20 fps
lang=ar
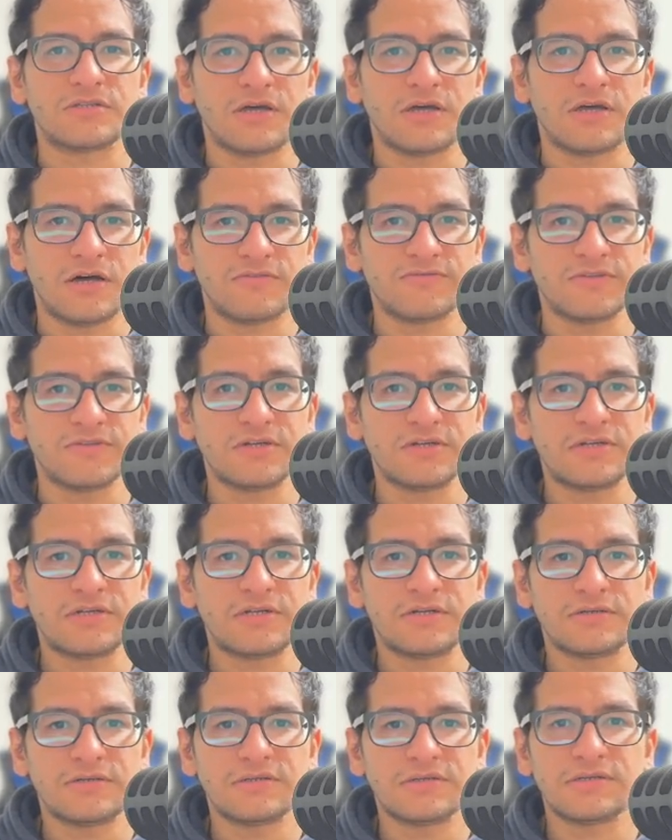أفضل
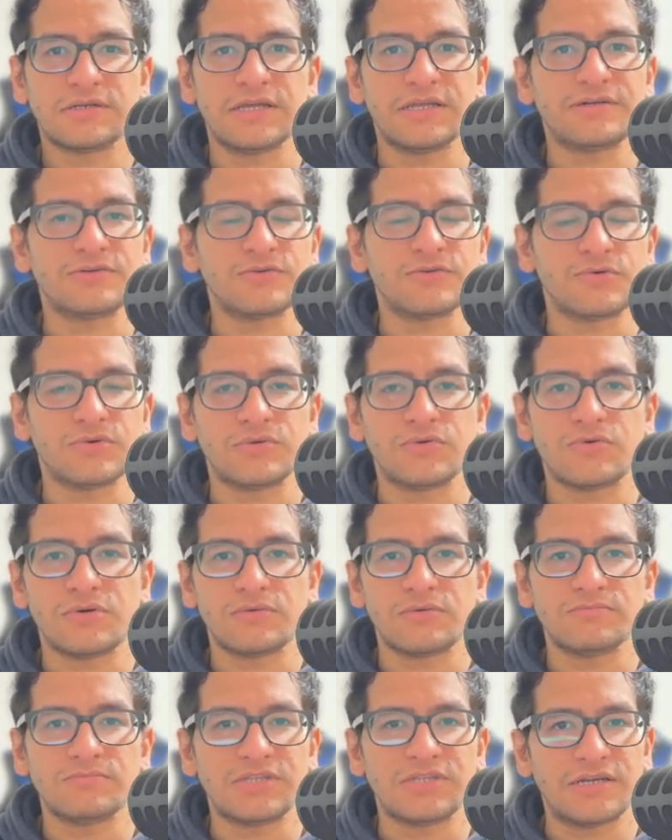لأن
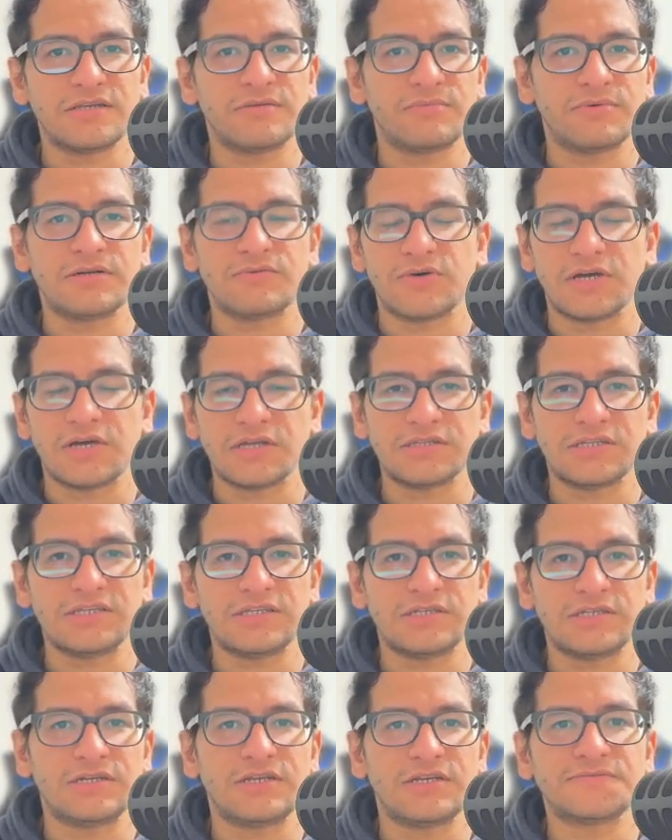كلهم تقريبا
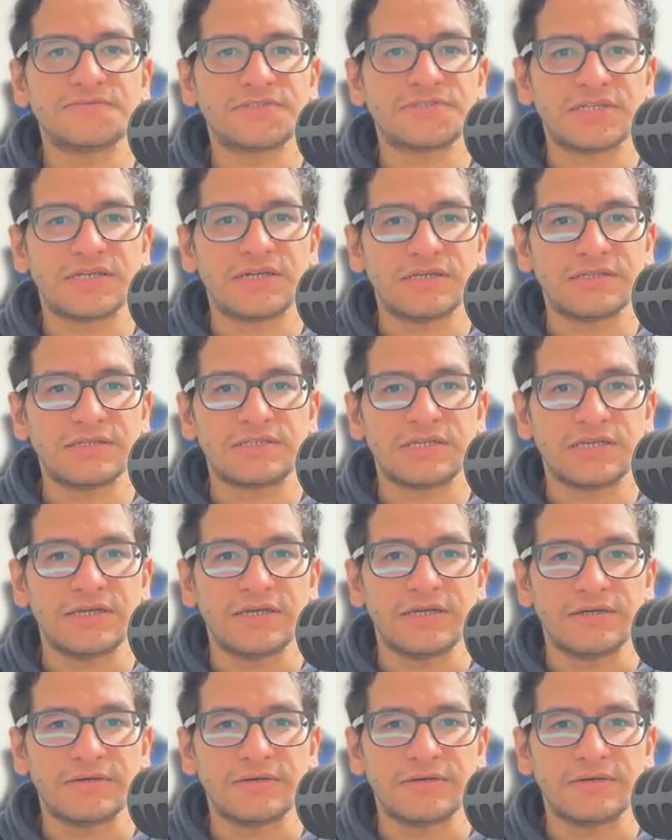واخدين نفس الاتجاه